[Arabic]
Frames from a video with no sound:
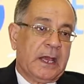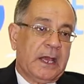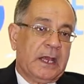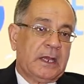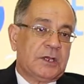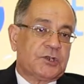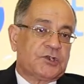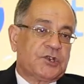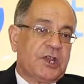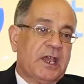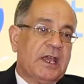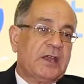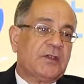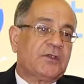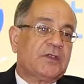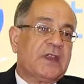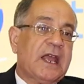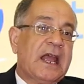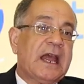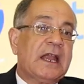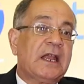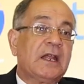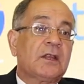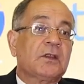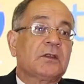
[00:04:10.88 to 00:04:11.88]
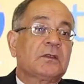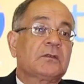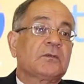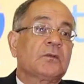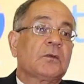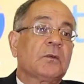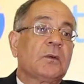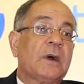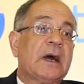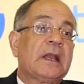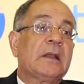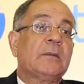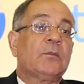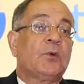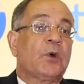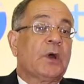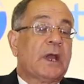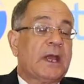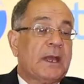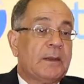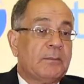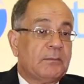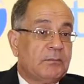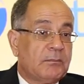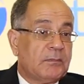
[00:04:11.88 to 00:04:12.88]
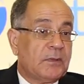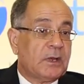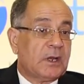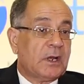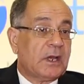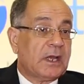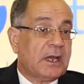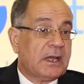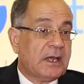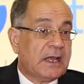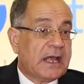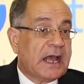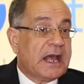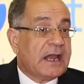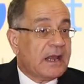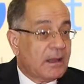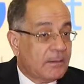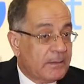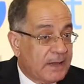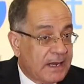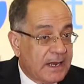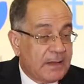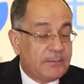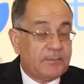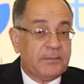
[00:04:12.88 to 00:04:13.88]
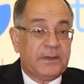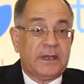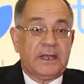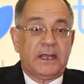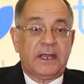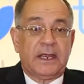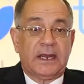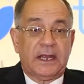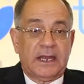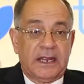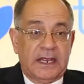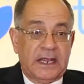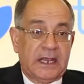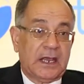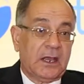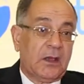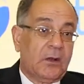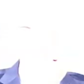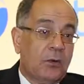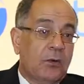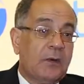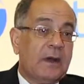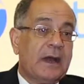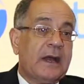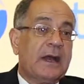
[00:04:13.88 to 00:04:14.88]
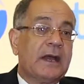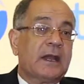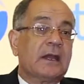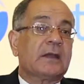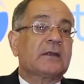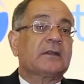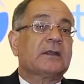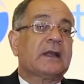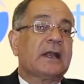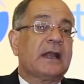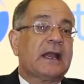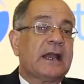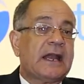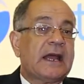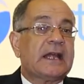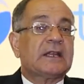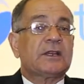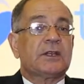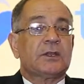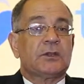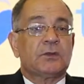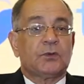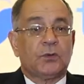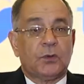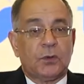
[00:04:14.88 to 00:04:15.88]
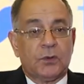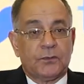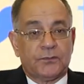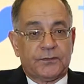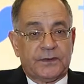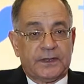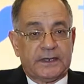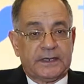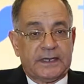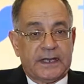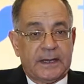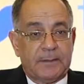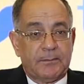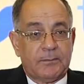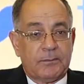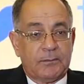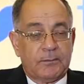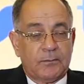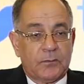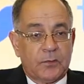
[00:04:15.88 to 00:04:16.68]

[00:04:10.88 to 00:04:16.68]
الشيء الثالث والمهم اللي أنا بنبه إليه هو اختلالات الدهون في الدم